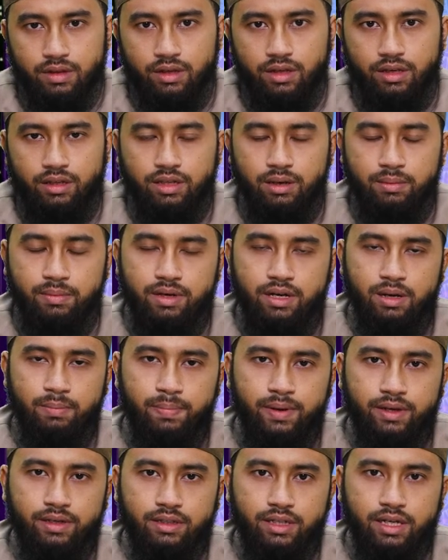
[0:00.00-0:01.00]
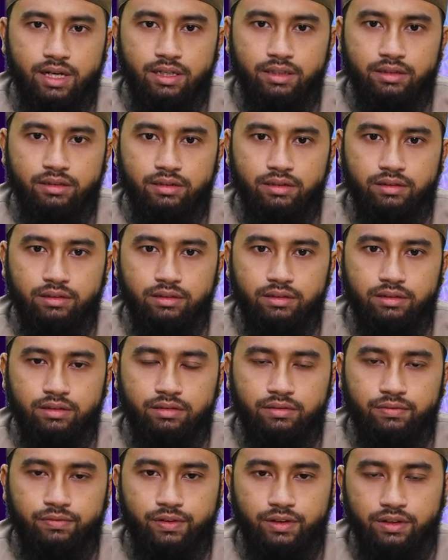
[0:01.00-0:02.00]
kita mendapatkan
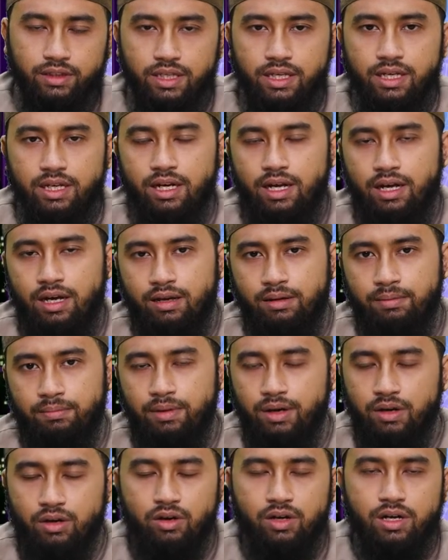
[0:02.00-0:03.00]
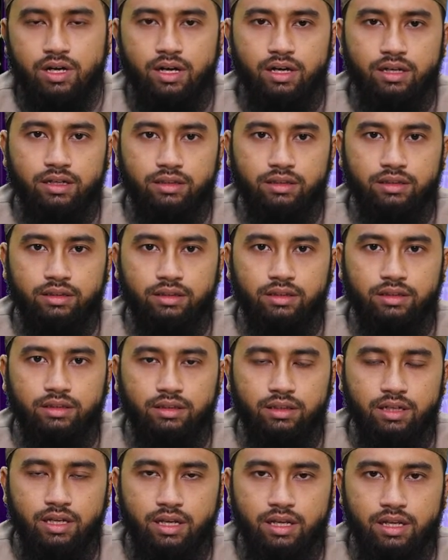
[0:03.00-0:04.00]
fadilah, barakah
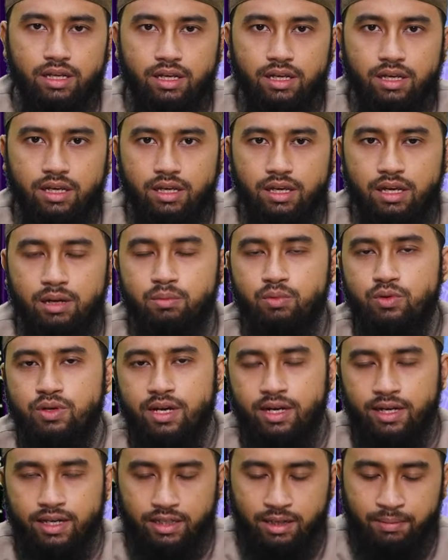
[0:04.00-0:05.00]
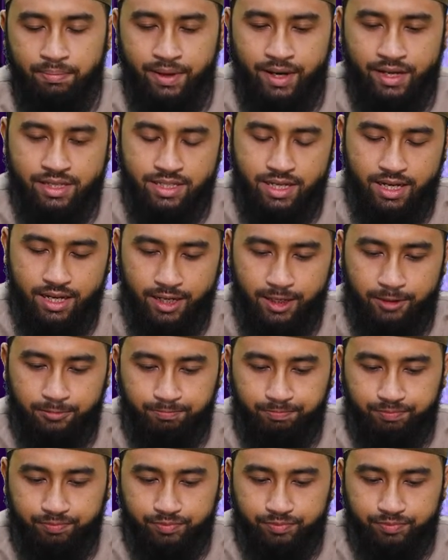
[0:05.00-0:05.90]
dari ilmu yang kita pelajari.